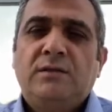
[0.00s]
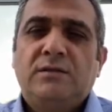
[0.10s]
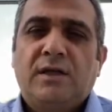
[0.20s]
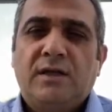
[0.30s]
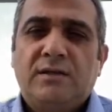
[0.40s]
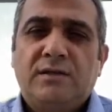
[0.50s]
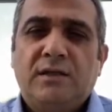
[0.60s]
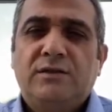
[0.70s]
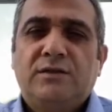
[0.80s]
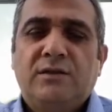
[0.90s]
Ticaret
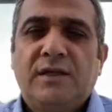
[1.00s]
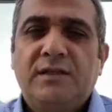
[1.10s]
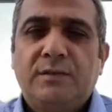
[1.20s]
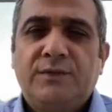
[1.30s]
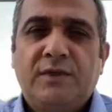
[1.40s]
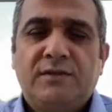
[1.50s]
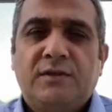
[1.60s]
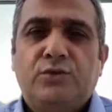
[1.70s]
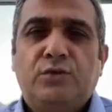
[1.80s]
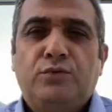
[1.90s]
gelişir, eğitim
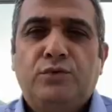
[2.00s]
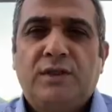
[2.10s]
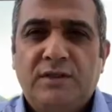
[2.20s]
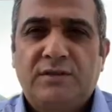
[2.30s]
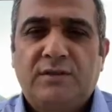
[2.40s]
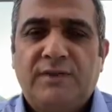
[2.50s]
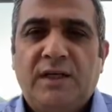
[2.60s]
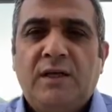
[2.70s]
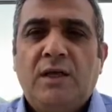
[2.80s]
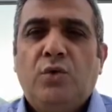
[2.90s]
gelişir, kültür gelişir ve